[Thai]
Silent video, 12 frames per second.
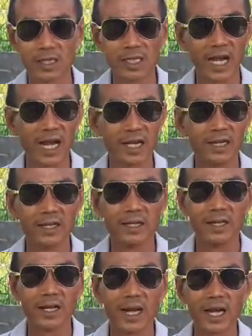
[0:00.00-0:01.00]
จ้ะ
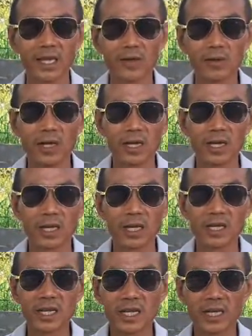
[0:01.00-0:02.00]
ให้อยู่ดีกิน
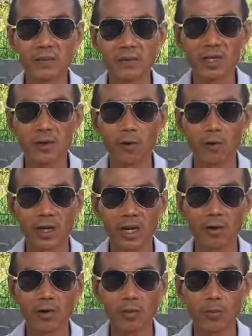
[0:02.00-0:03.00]
ดีมีโชคไร้
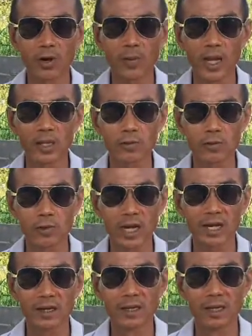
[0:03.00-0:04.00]
โรคปลอดภัยทุกทุก
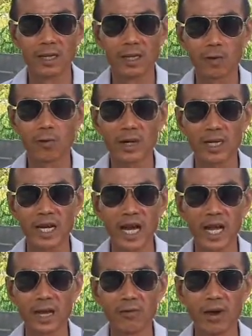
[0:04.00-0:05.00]
ท่าน งวดหน้า
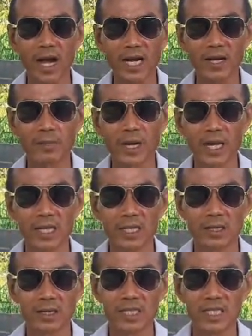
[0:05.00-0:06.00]
ว่ากันใหม่
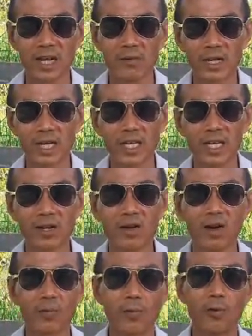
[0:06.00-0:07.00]
สวัสดีข
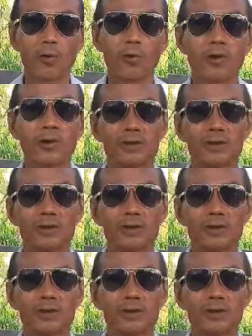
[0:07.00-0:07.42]
อบคุณ